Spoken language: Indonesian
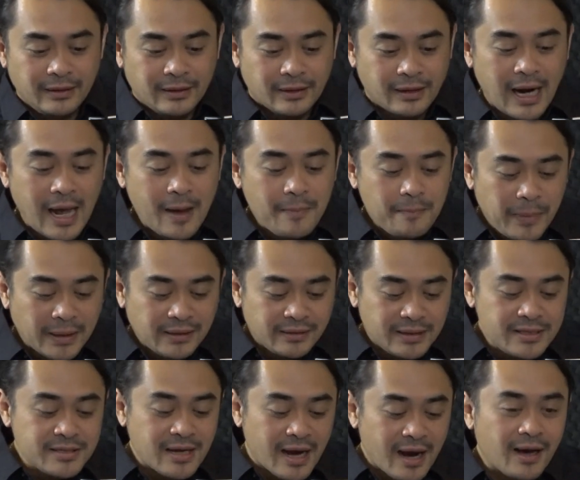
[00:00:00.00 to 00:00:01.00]
rapat
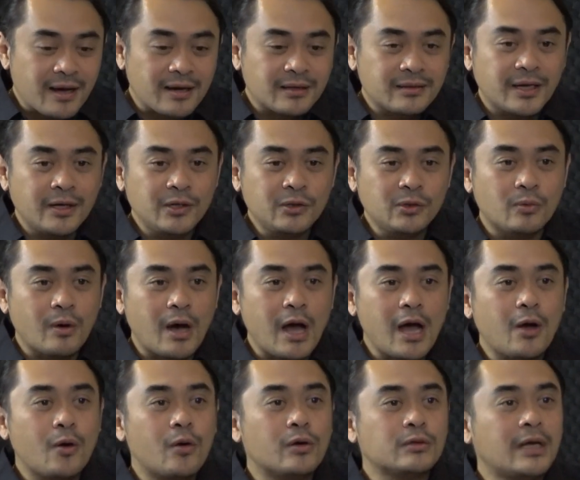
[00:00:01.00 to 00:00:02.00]
di Jakarta itu
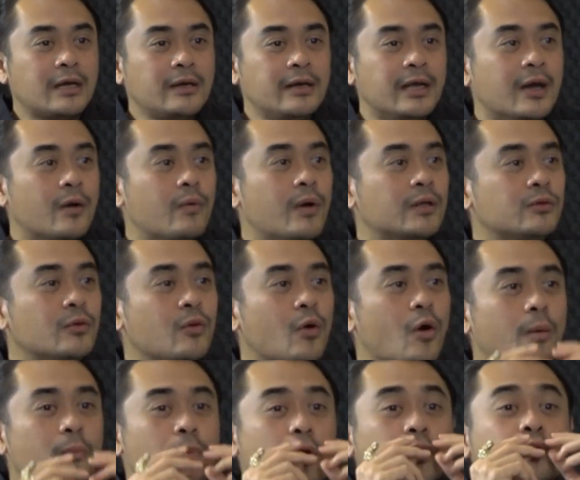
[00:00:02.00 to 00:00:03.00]
anggota dewan tuh
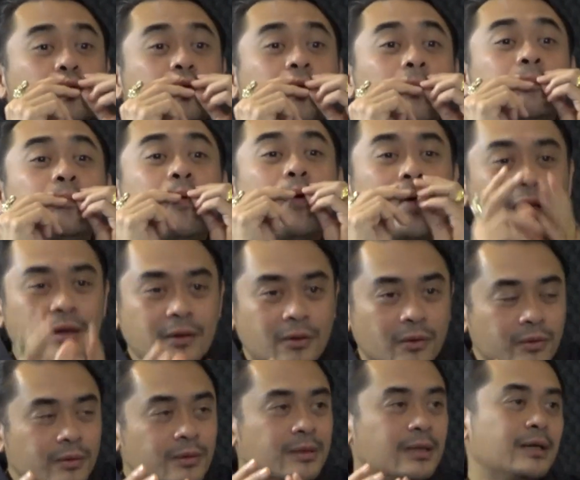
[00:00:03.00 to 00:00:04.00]
ngomong to the point
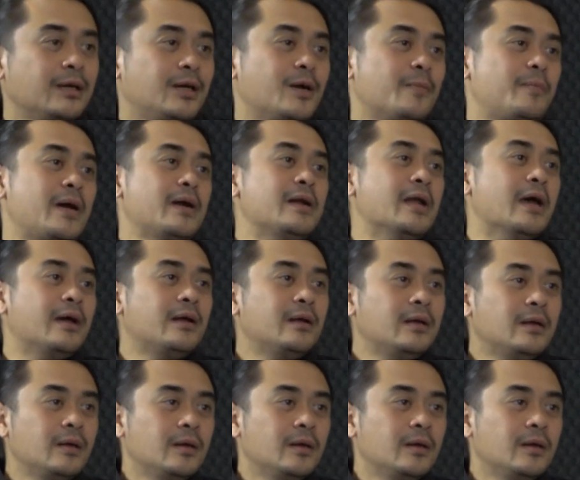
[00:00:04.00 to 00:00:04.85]
loh kepada